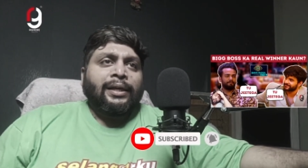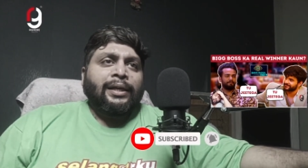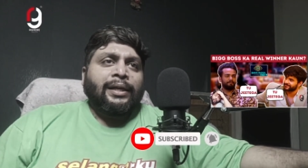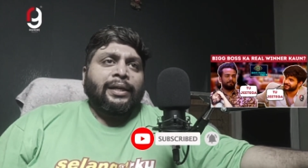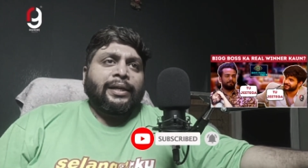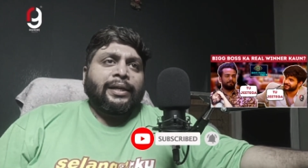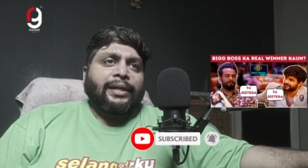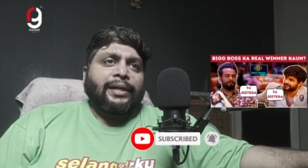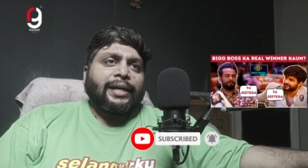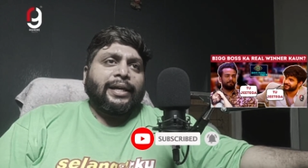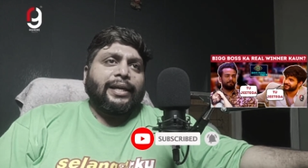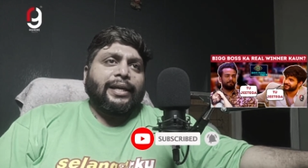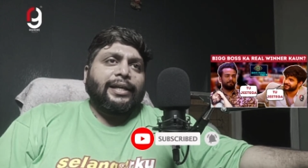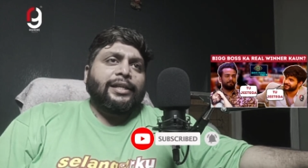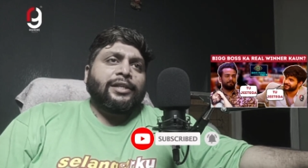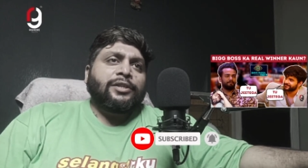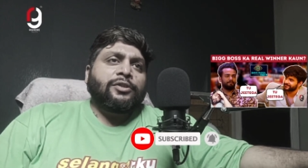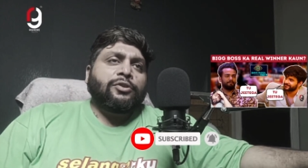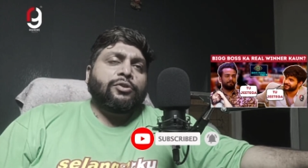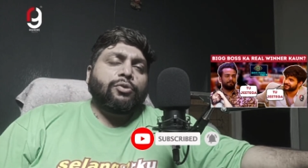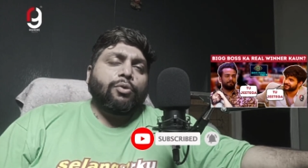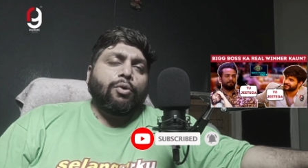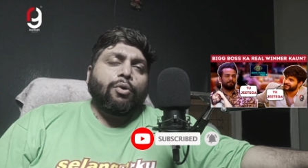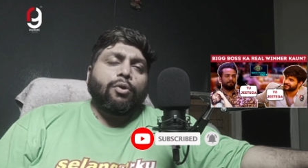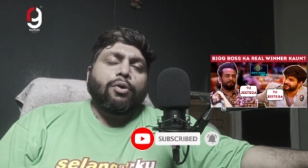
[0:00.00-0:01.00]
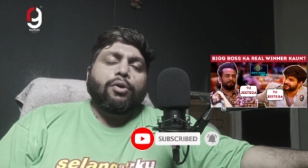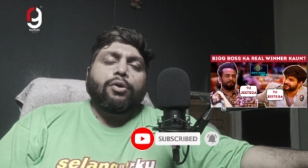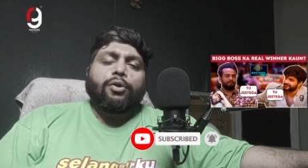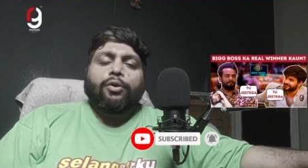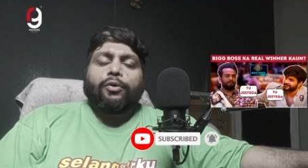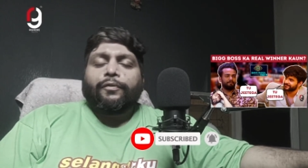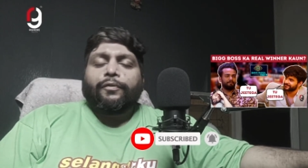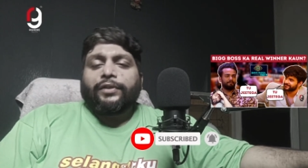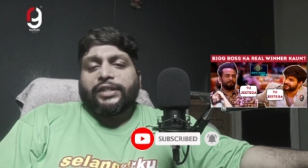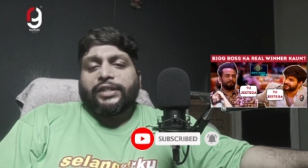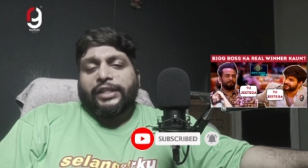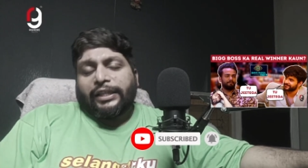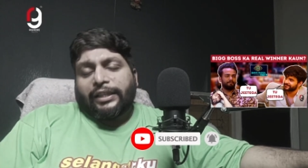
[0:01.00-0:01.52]
कि इस शो
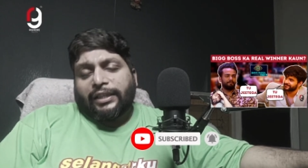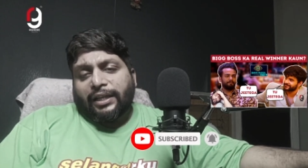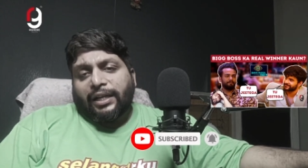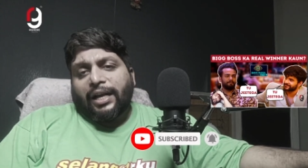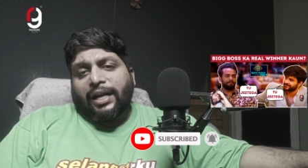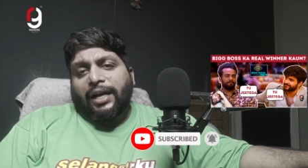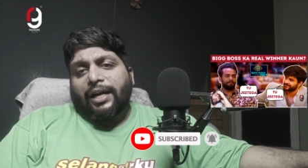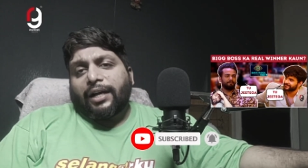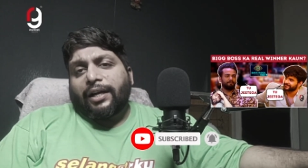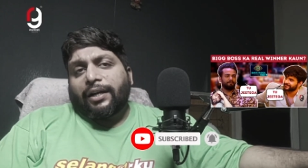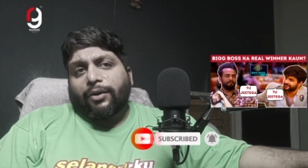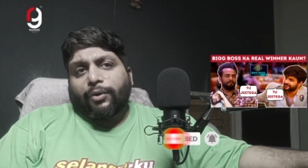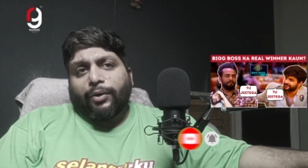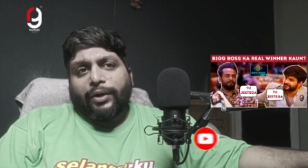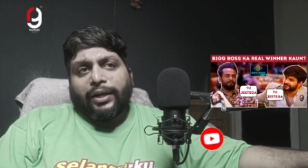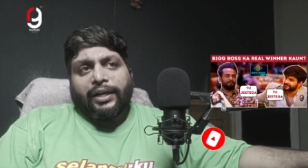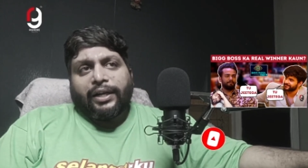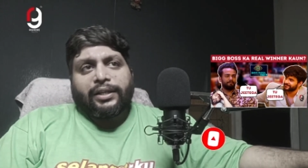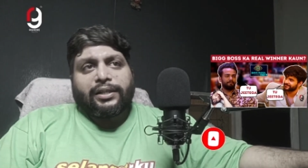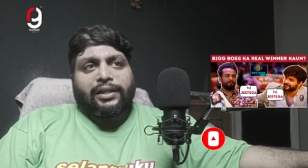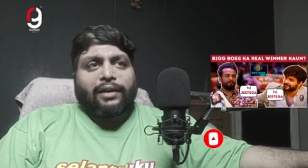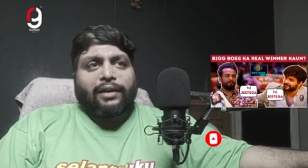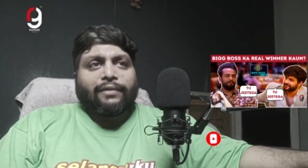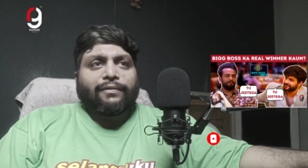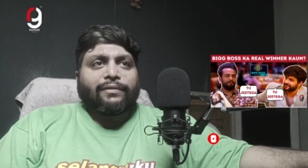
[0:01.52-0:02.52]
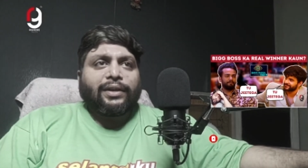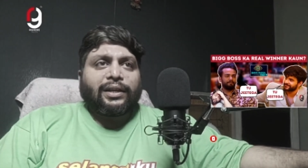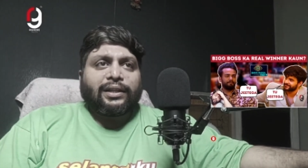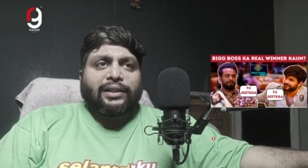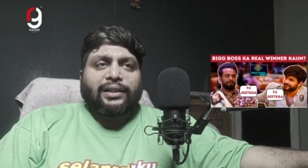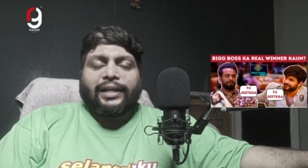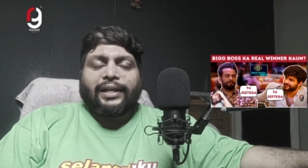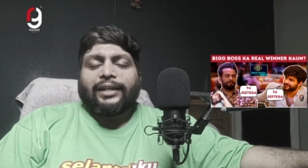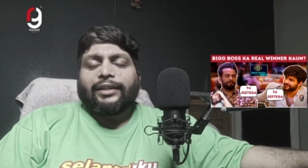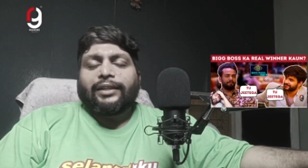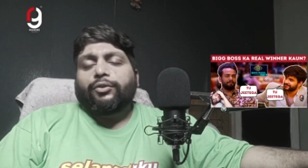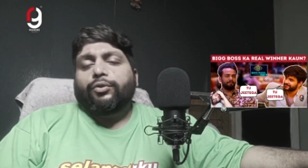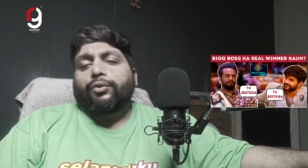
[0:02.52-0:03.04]
को जीतना अगर कोई डिजर्व करता
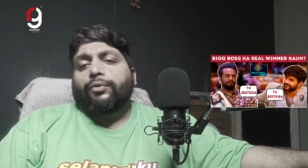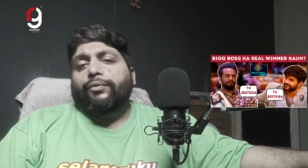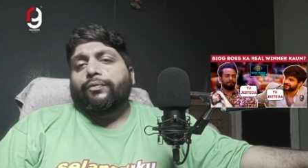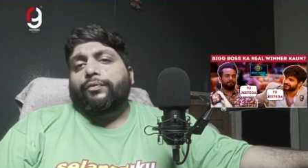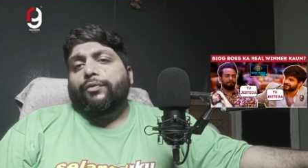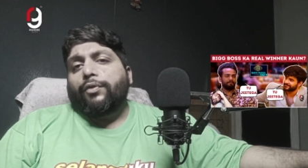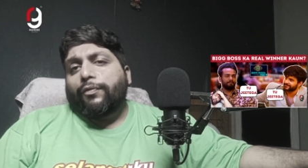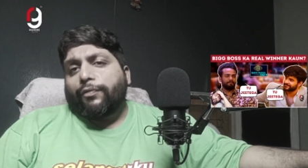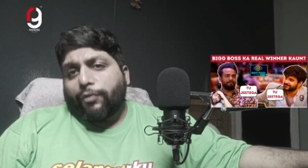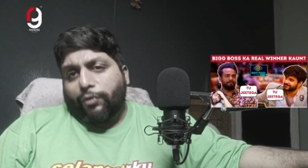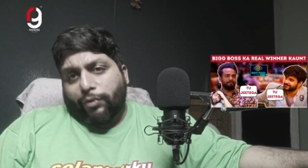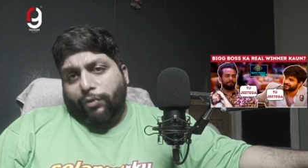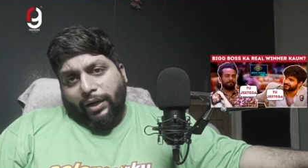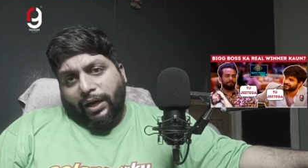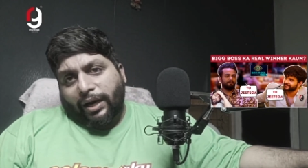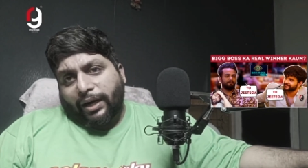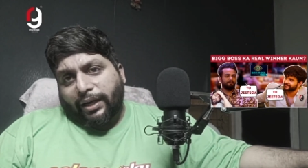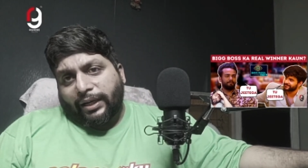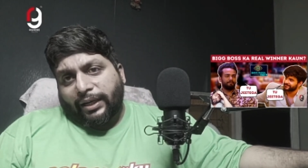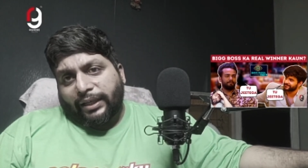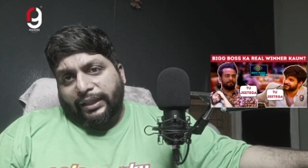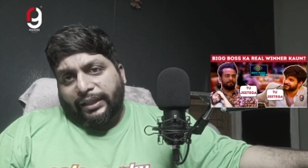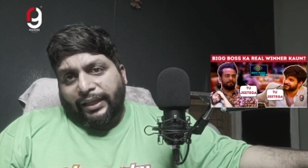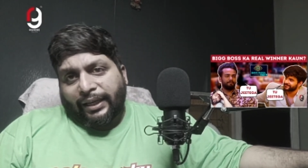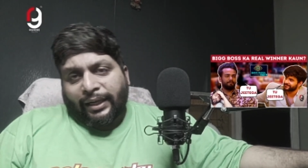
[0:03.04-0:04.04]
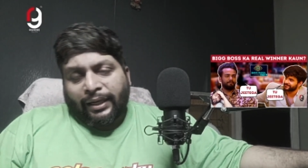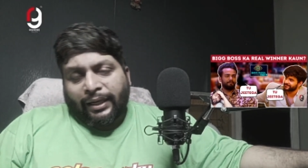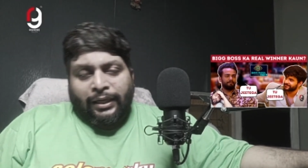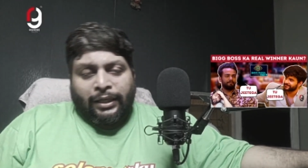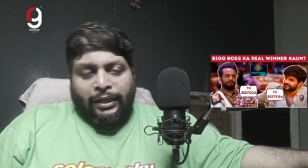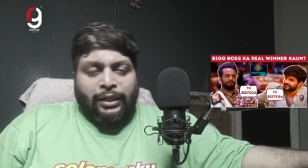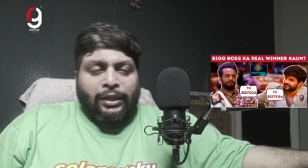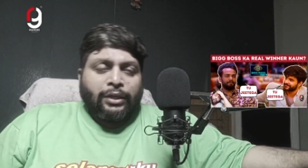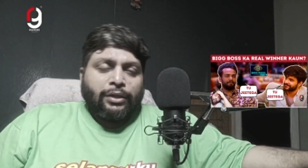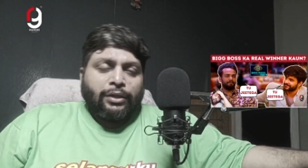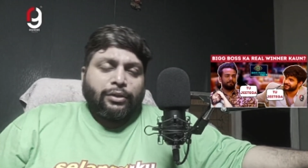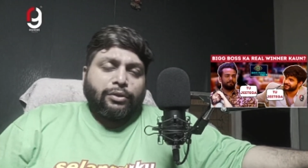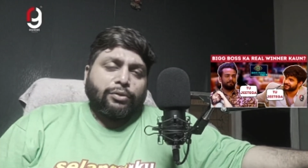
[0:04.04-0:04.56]
है तो वो फुकरा करता है
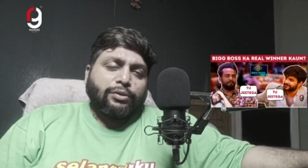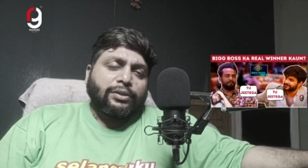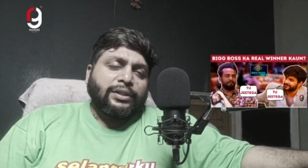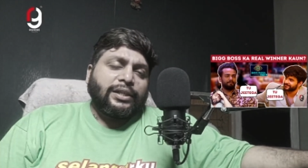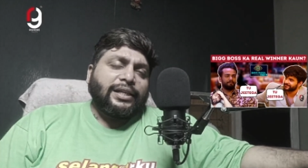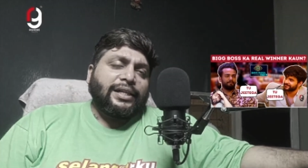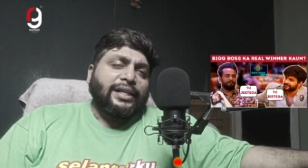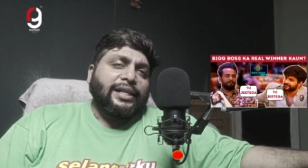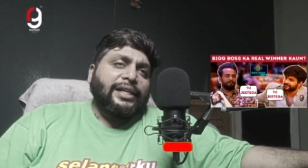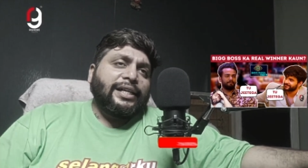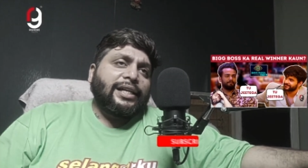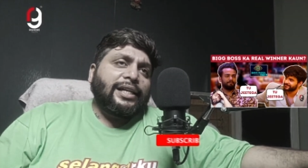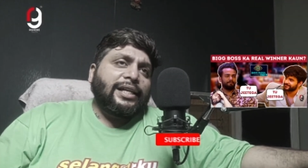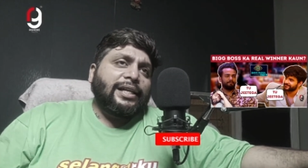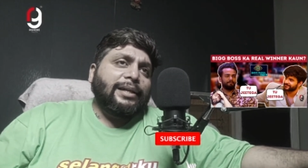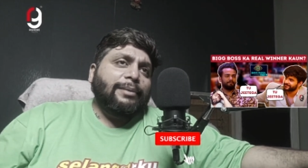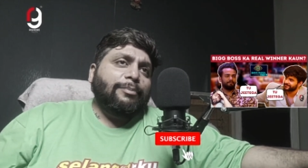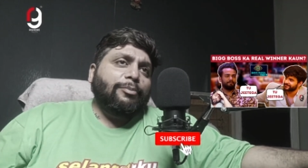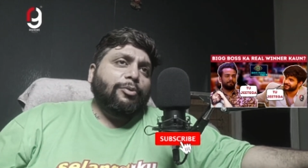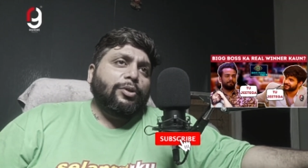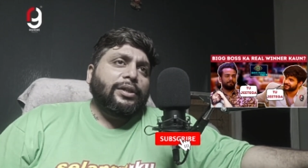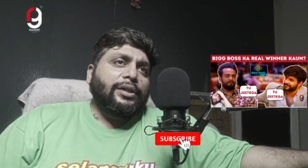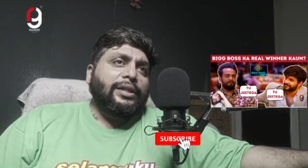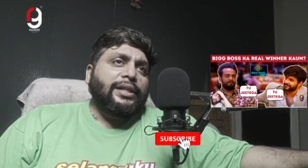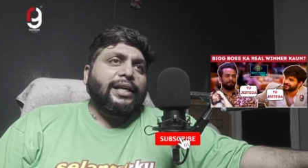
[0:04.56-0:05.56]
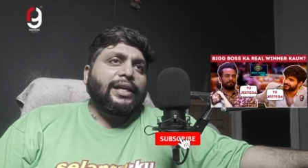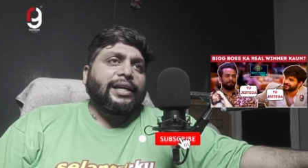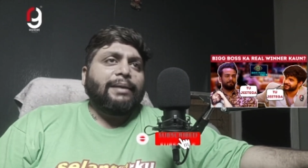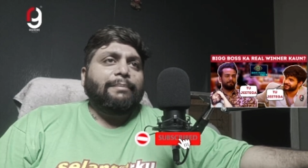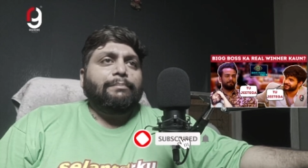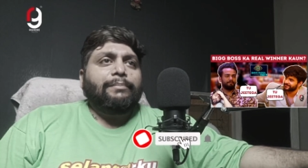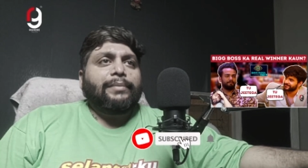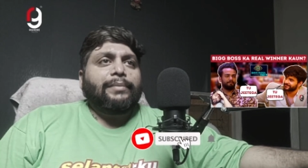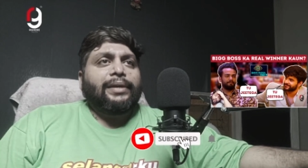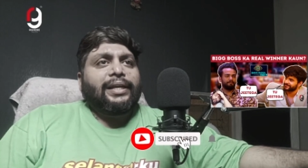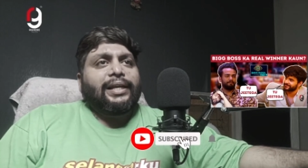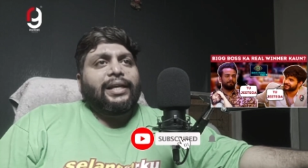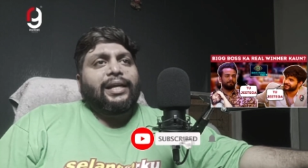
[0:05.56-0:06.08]
तो उसने क्लियरली बोल दिया कि
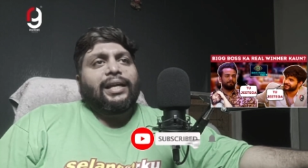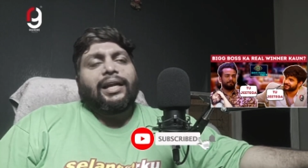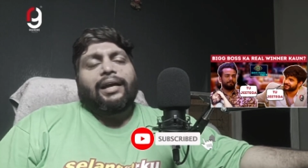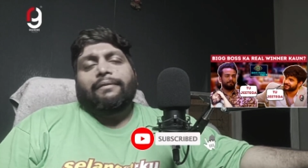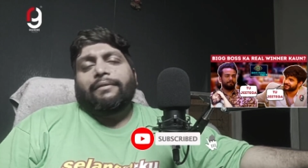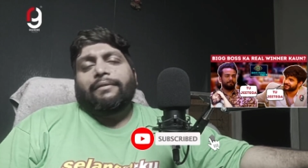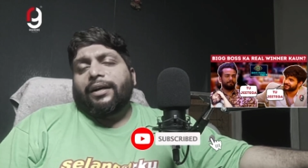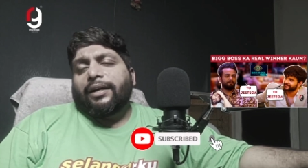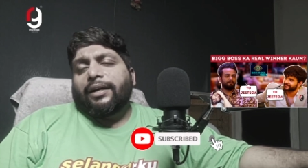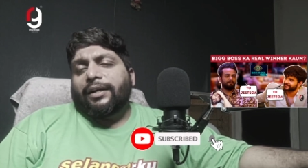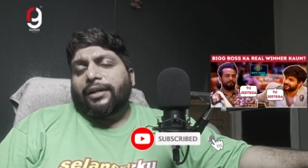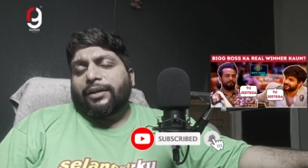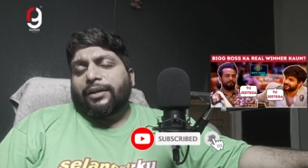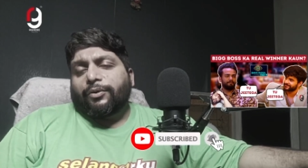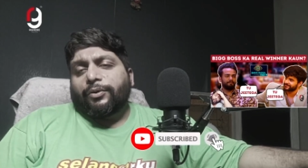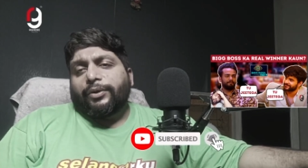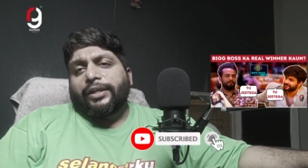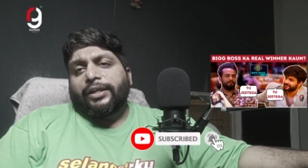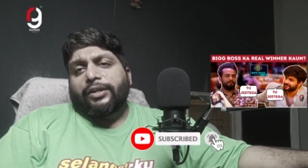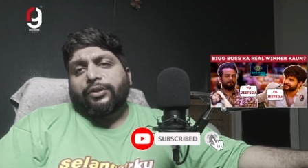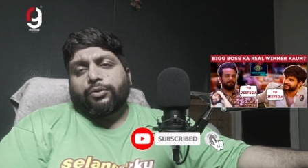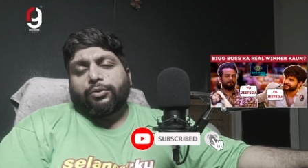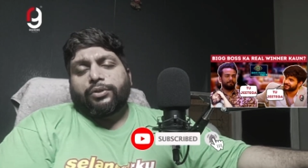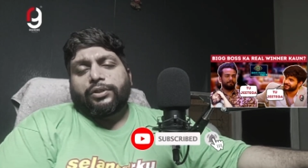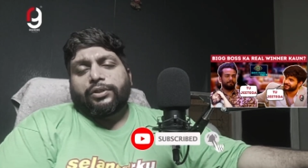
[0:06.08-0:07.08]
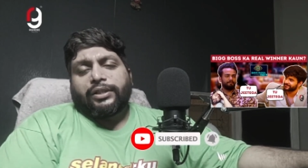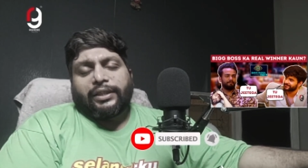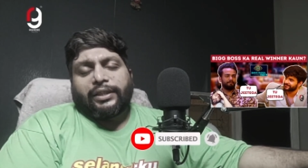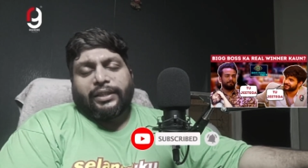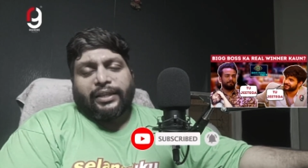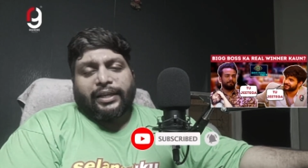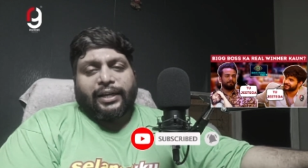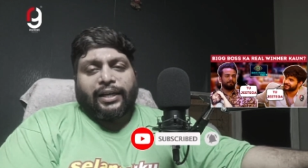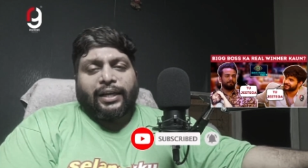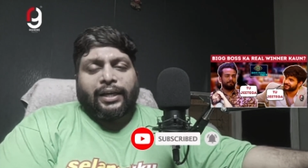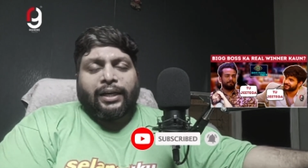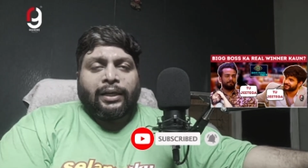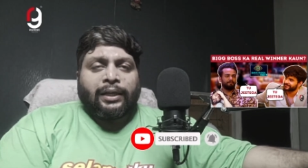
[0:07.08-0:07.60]
मेरे अलावा अगर कोई ये शो
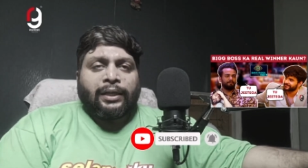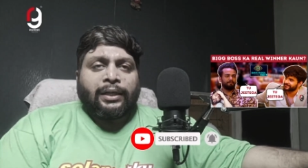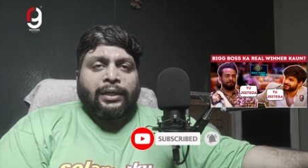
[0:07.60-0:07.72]
जीतेगा